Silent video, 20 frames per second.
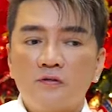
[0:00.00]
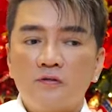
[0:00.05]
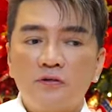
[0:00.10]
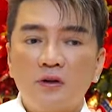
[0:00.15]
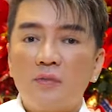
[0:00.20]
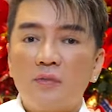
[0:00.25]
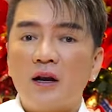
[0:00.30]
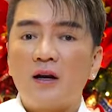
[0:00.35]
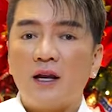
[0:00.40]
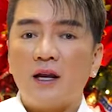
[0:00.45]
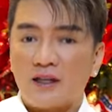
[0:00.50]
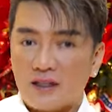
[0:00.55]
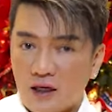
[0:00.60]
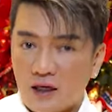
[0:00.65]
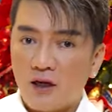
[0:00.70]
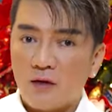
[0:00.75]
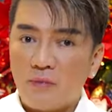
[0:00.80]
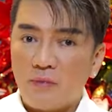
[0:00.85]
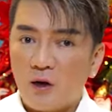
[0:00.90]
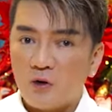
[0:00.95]
feedback lại trả
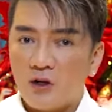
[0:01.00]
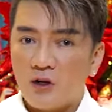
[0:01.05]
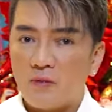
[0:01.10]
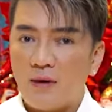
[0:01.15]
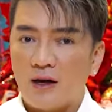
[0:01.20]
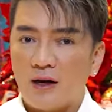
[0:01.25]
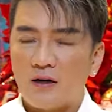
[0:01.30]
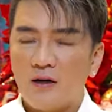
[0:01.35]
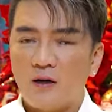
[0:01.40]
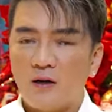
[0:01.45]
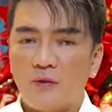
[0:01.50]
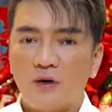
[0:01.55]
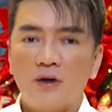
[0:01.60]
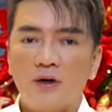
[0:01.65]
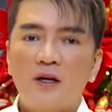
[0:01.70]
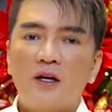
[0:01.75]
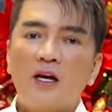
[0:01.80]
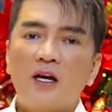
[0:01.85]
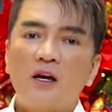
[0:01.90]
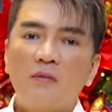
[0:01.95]
lời mail cho các bạn đó là mình
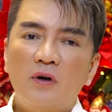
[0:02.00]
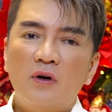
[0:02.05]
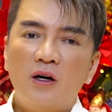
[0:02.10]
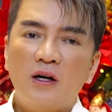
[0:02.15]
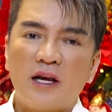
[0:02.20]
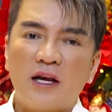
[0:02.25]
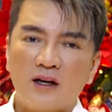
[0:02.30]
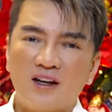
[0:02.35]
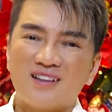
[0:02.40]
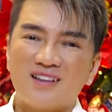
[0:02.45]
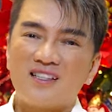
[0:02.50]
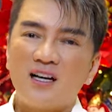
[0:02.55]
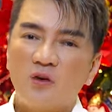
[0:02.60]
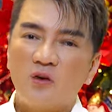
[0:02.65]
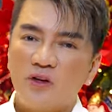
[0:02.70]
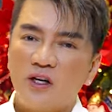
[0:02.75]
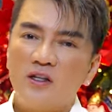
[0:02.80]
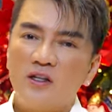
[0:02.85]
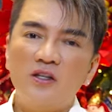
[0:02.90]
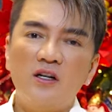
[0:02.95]
em ơi hẹn lần sau
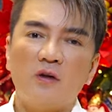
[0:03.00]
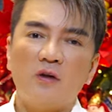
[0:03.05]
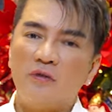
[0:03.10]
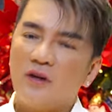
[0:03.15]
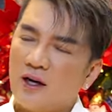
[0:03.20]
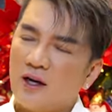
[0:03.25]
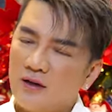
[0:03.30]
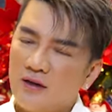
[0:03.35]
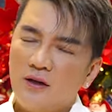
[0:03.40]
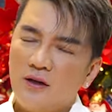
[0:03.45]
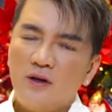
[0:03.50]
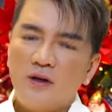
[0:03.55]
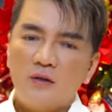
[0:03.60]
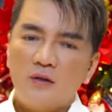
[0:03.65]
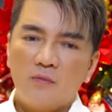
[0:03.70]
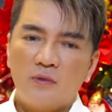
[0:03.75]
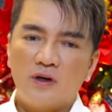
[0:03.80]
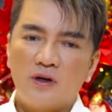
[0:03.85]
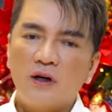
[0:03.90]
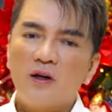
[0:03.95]
nha chưa hợp với anh
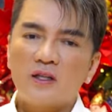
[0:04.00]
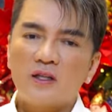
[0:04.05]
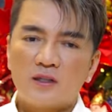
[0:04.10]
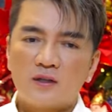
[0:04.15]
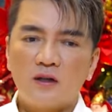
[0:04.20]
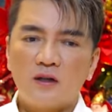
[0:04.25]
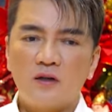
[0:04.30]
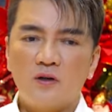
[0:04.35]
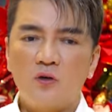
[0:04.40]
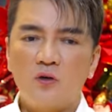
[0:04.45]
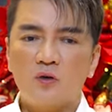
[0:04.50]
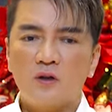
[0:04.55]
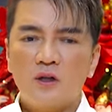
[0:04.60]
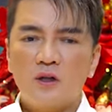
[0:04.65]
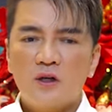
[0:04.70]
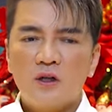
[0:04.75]
mình rất lịch sự luôn